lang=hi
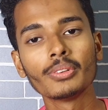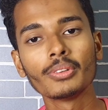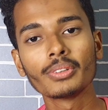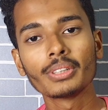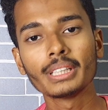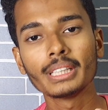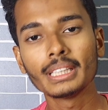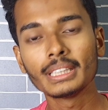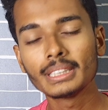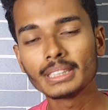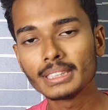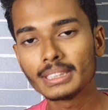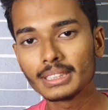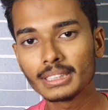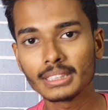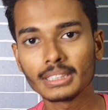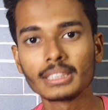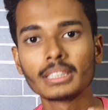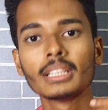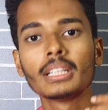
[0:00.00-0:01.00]
लोगों ने ये चीज़
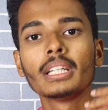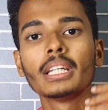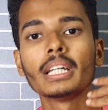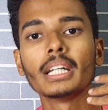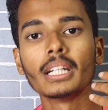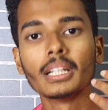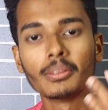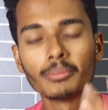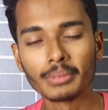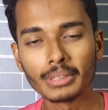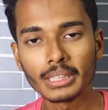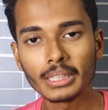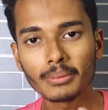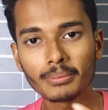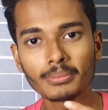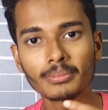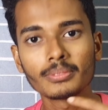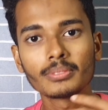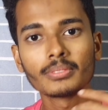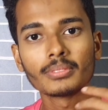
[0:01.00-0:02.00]
मतलब
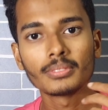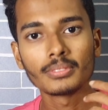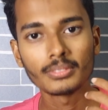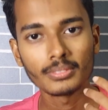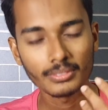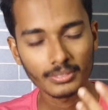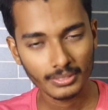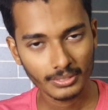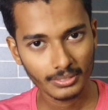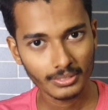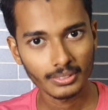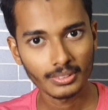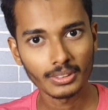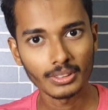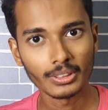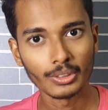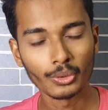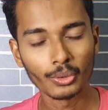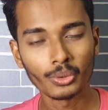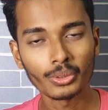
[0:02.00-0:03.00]

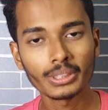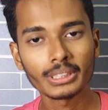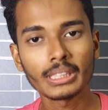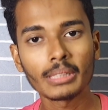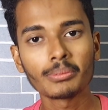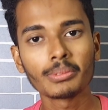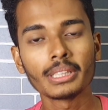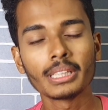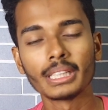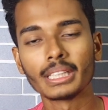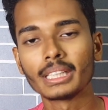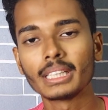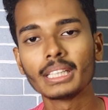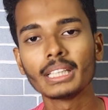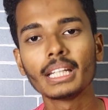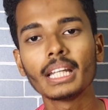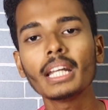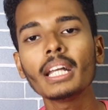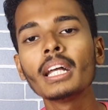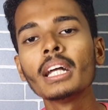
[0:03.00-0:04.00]
लोगों के सामने रखी
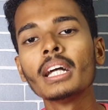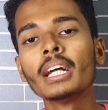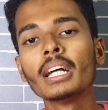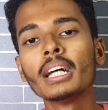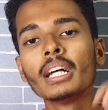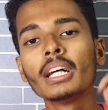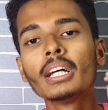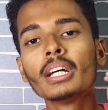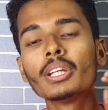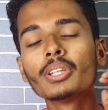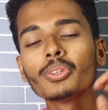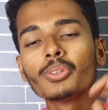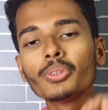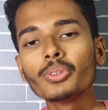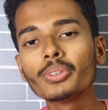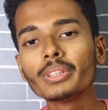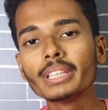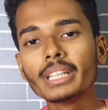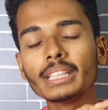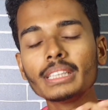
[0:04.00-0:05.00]
है तो
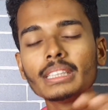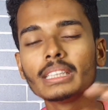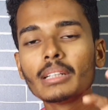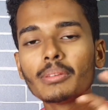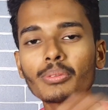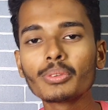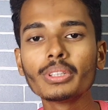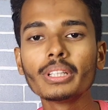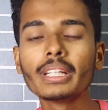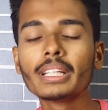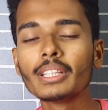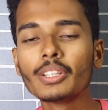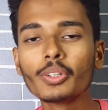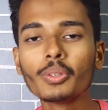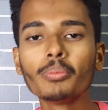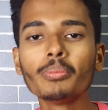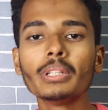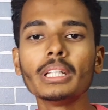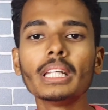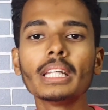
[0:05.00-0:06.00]
ये चीज़ आपको देखने को
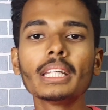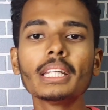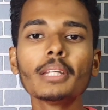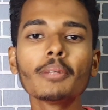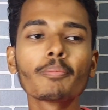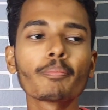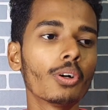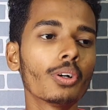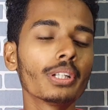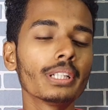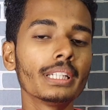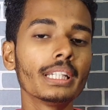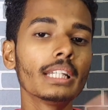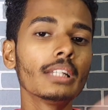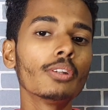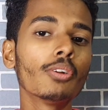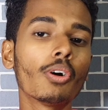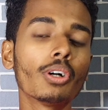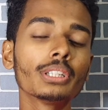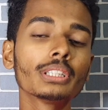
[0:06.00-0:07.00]
मिलेगी और ये
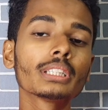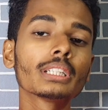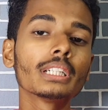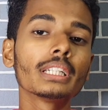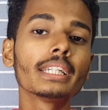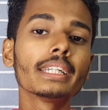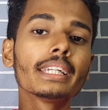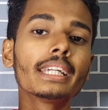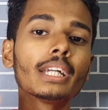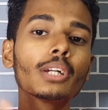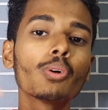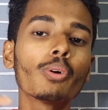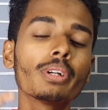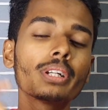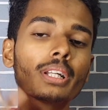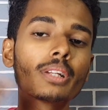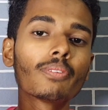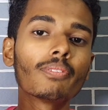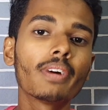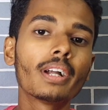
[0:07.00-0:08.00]
लॉन्च करेंगे
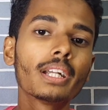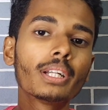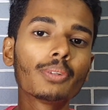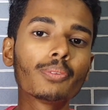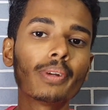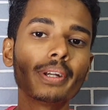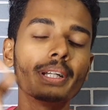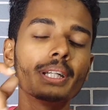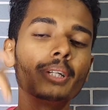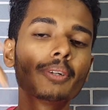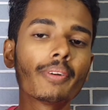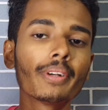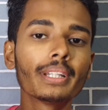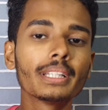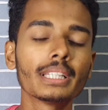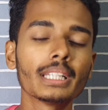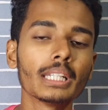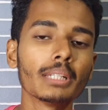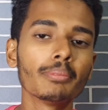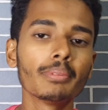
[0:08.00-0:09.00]
क्वार्टर वन
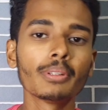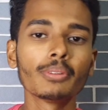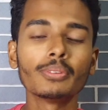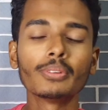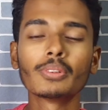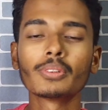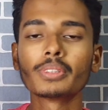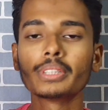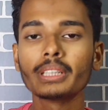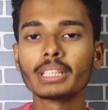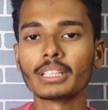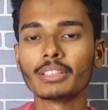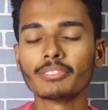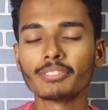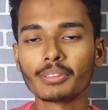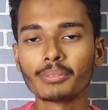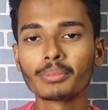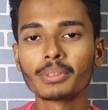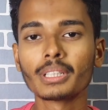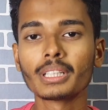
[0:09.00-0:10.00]
2023 में उन लोगों ने
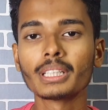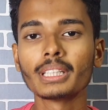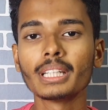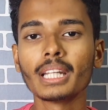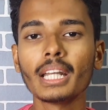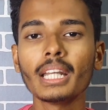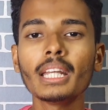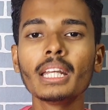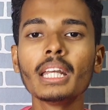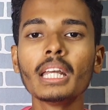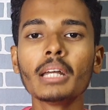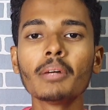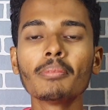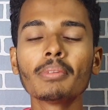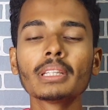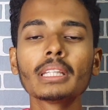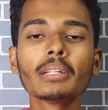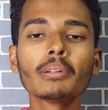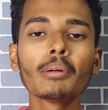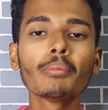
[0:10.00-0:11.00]
कंफर्म कर दिया है मतलब